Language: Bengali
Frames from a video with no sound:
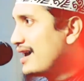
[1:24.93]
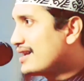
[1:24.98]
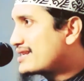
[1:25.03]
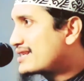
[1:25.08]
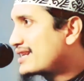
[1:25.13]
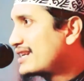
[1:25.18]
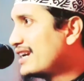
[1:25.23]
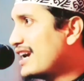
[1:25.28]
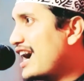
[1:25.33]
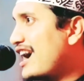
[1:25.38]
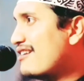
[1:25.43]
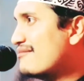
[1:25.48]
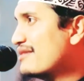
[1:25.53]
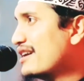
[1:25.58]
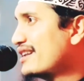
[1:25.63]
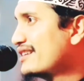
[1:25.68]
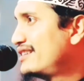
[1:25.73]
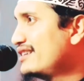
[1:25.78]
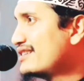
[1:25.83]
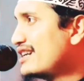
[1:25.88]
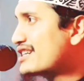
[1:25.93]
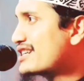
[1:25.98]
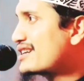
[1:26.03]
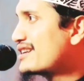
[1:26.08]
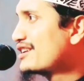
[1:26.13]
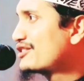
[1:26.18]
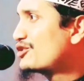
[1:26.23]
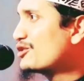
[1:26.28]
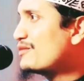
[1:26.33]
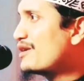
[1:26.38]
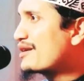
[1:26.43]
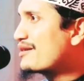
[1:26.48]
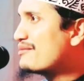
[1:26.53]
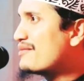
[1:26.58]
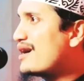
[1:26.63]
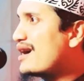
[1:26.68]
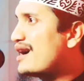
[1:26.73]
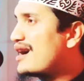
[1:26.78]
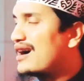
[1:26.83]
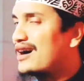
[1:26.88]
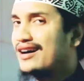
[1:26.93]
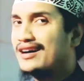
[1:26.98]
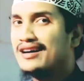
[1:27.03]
আজকে আমের দিন আসলে তোমার মা